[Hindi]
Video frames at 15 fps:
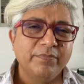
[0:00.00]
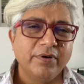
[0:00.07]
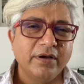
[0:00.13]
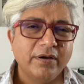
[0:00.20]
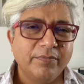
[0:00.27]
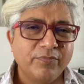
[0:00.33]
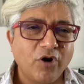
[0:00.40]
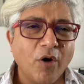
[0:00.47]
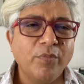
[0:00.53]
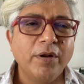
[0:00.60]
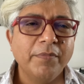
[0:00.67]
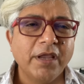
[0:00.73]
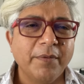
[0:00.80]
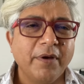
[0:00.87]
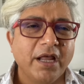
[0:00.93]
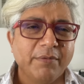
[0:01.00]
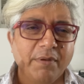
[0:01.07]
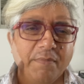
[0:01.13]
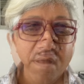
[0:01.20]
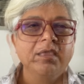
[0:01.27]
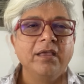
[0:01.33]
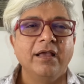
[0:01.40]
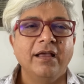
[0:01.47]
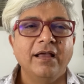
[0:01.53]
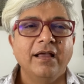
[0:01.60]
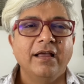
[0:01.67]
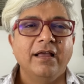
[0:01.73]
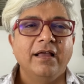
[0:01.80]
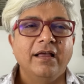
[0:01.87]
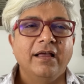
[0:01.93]
प्रॉब्लम के बारे में बात
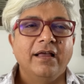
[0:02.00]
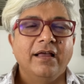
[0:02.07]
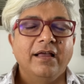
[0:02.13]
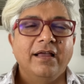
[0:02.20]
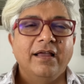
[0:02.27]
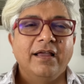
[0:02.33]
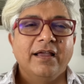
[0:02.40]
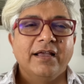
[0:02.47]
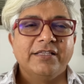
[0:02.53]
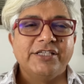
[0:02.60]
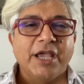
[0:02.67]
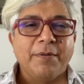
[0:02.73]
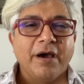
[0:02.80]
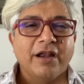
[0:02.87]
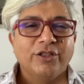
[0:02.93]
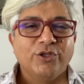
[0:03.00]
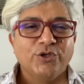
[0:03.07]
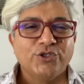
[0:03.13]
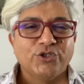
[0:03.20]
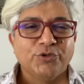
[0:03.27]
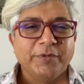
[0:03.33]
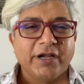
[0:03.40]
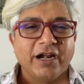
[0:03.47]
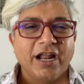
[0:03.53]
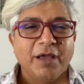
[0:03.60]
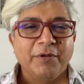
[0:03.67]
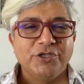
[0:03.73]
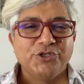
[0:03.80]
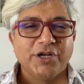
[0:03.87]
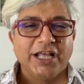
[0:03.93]
करूं जय भारत दोस्तों मेरा नाम
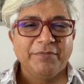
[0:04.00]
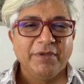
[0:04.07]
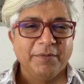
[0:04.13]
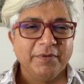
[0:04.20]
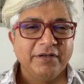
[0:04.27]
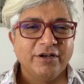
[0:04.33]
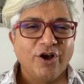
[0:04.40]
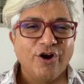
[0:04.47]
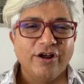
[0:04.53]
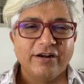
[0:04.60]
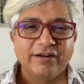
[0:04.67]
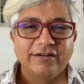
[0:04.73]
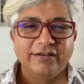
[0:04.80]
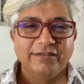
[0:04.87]
है जुनैद मेमन और